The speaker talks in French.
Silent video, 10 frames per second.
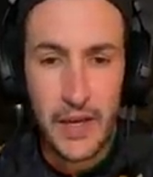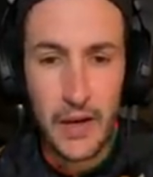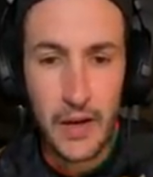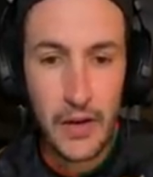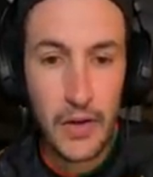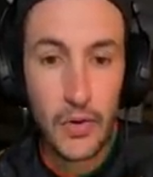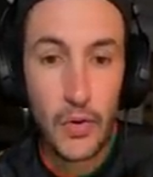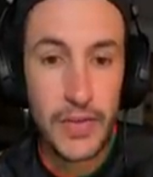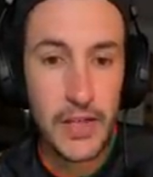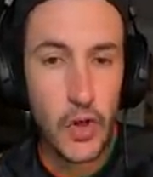Euh,
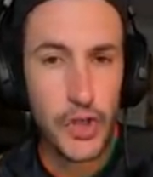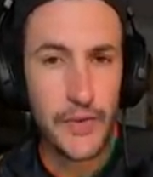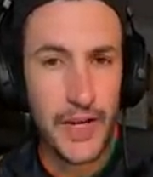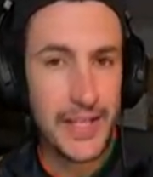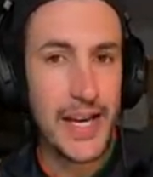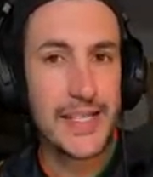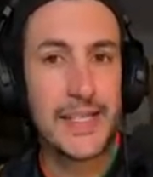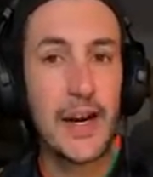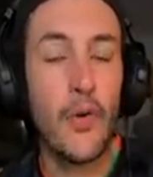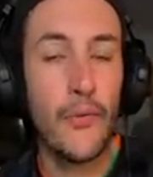côté gauche, Fran
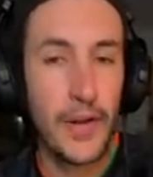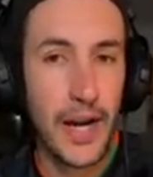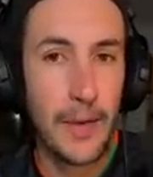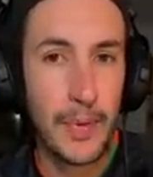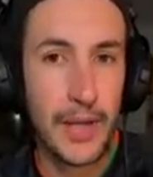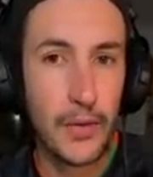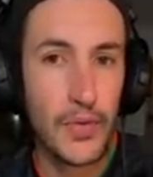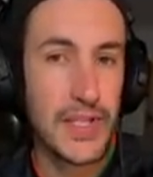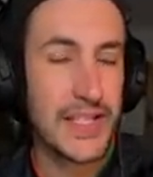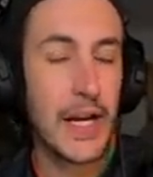Garcia, on verra après que
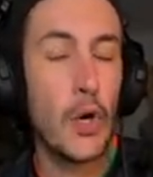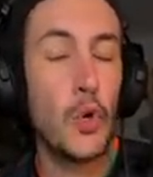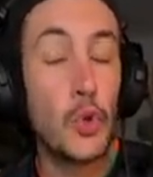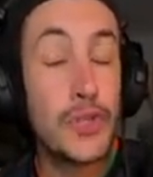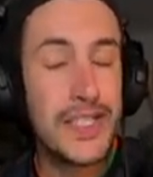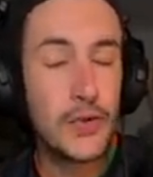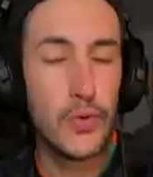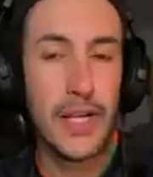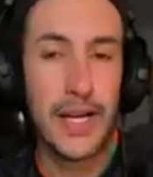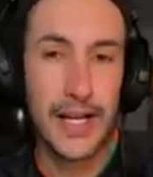ça sera le
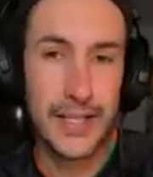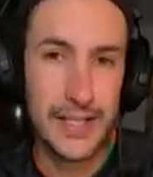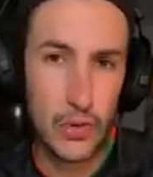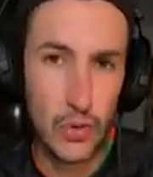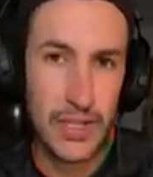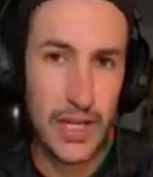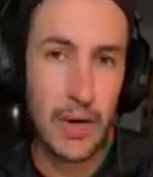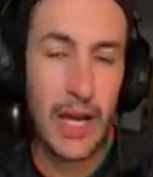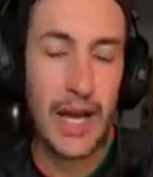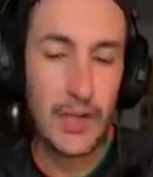titulaire
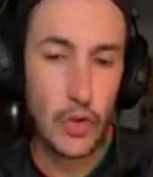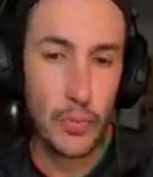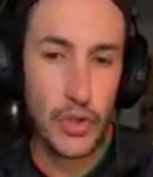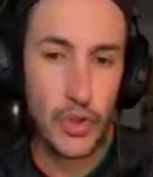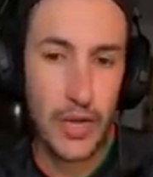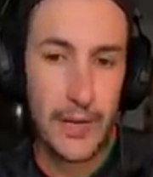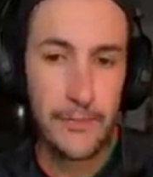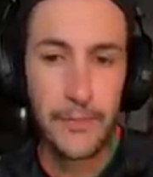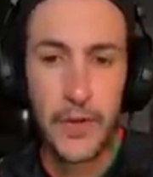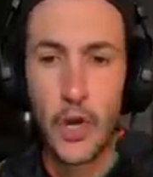indiscutable à ce poste-là.
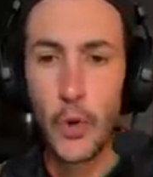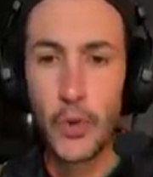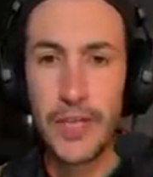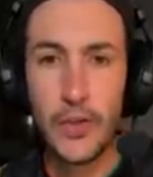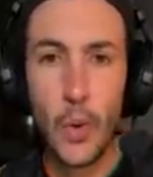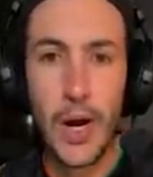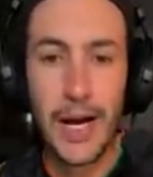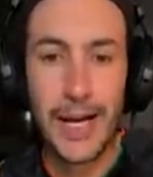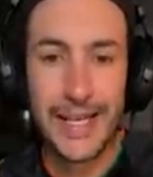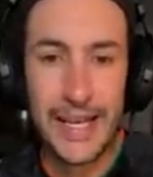Côté
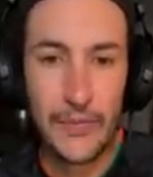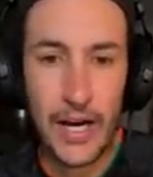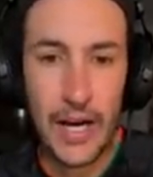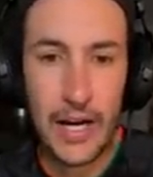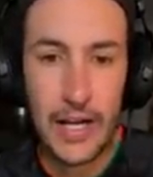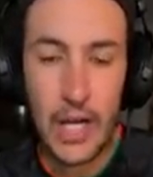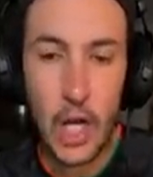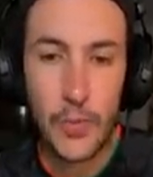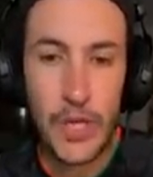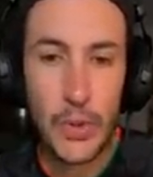droit, Carvaral,
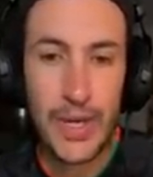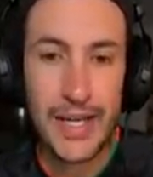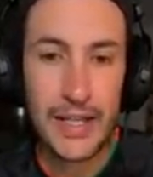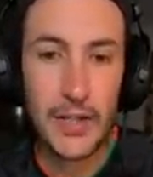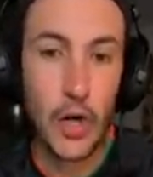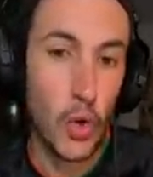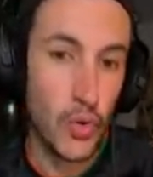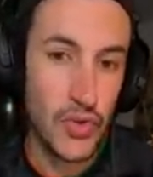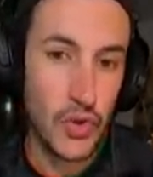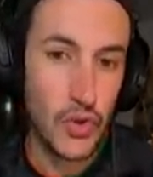un milieu à 4 en
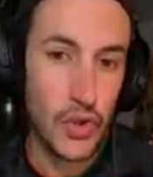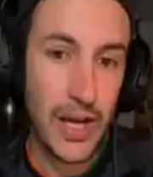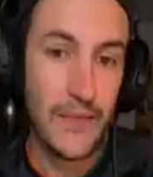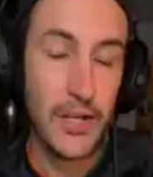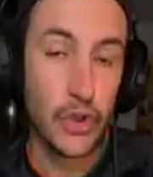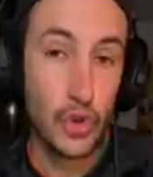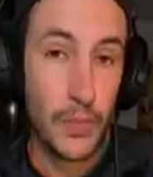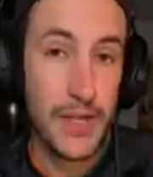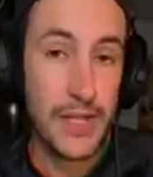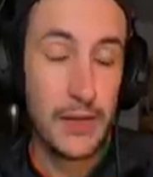losange avec
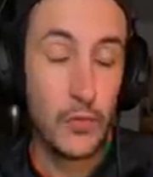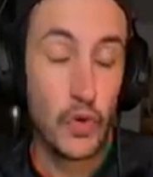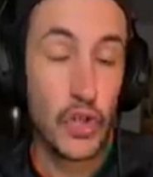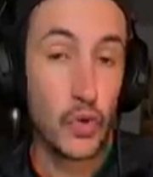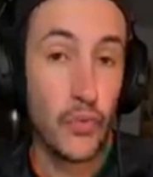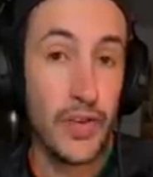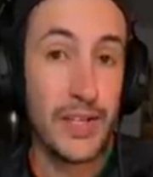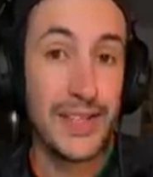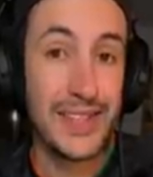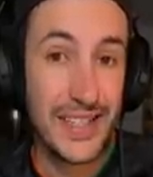Chouameni, que j'ai
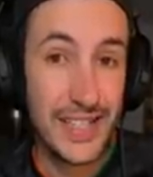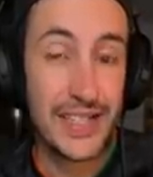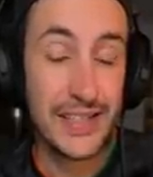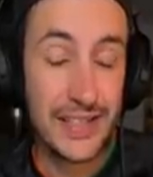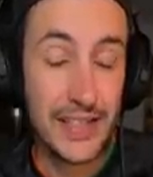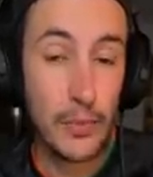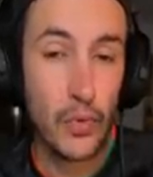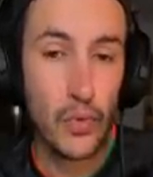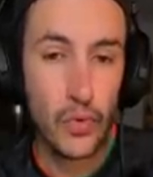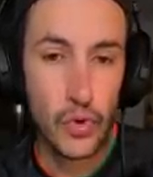trouvé très très
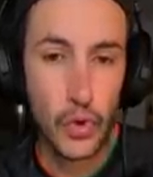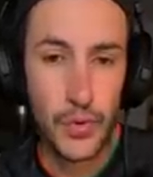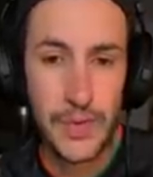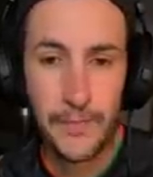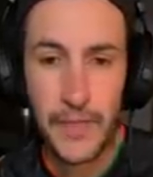bon aujourd'hui.